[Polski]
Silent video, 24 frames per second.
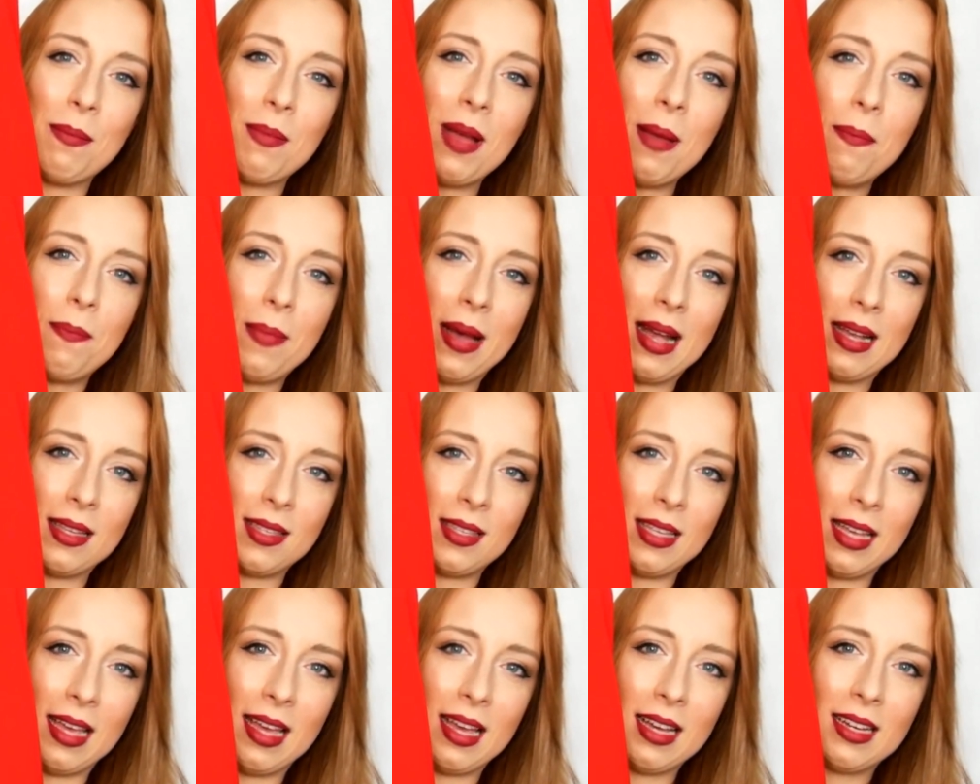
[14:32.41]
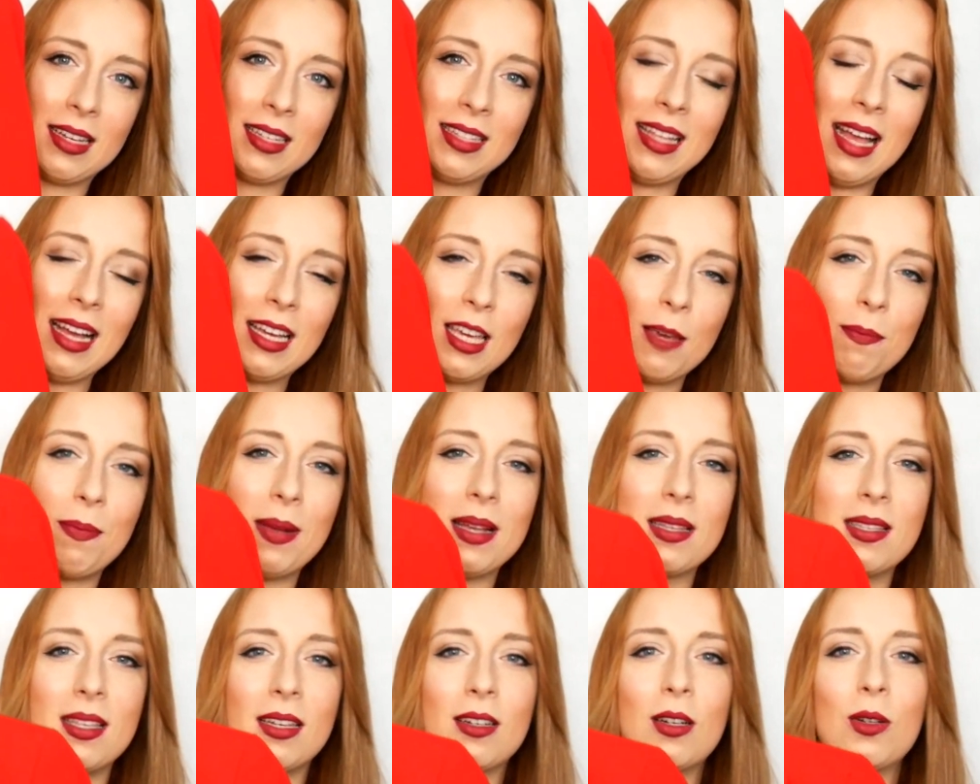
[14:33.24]
Ma pasek, taki
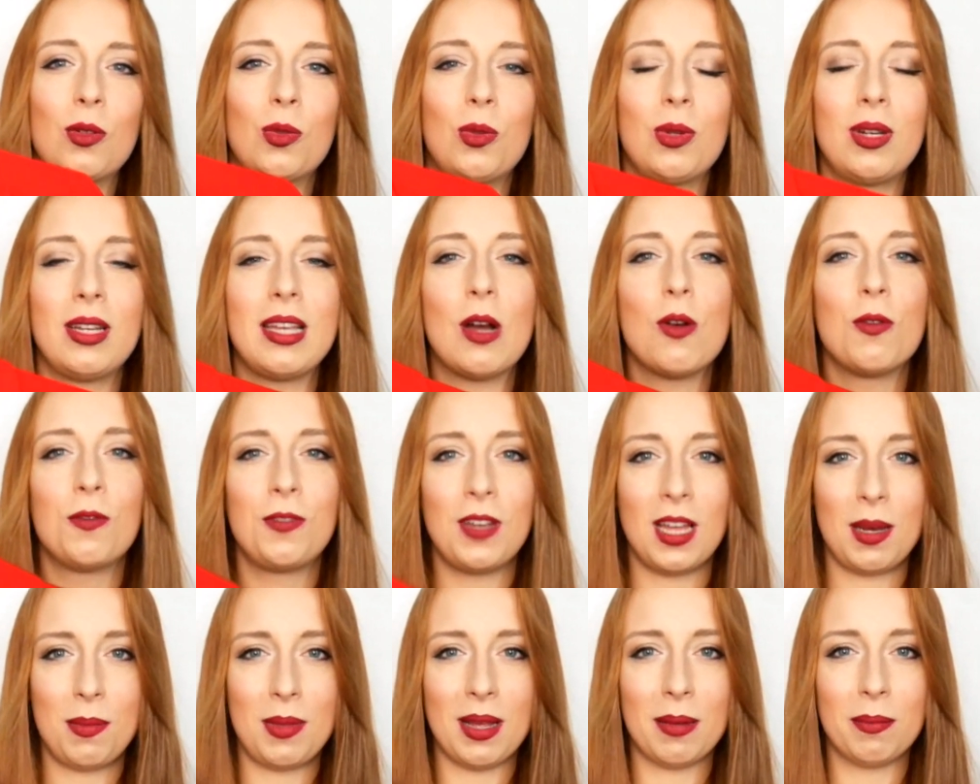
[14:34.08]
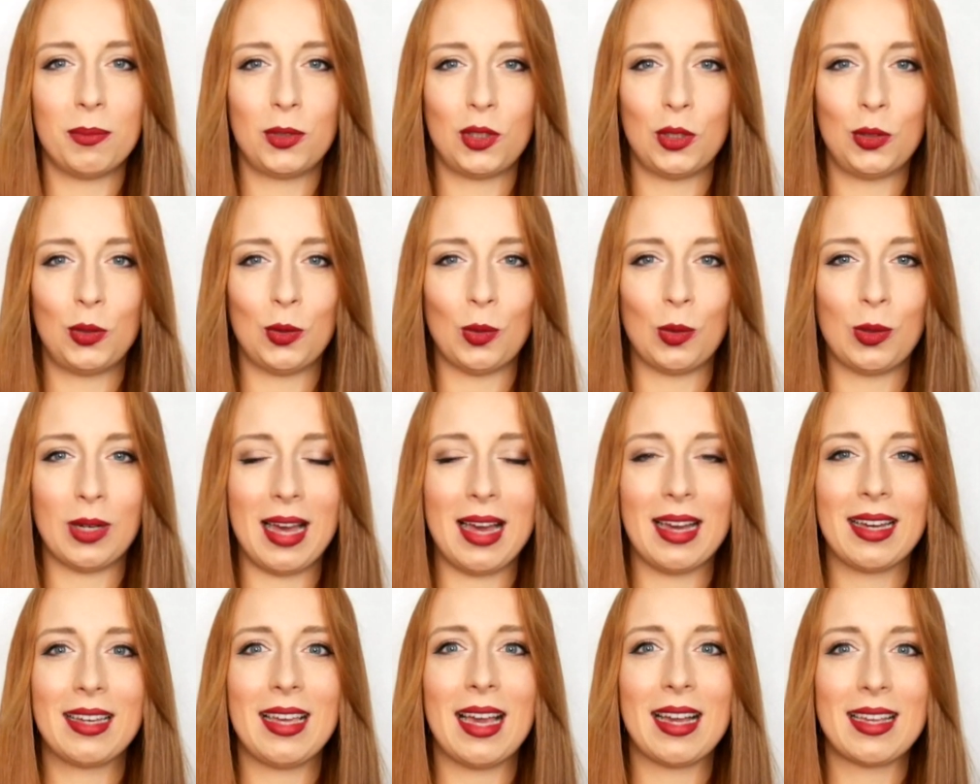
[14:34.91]
pasek, który ja uwielbiam przy ciuchach.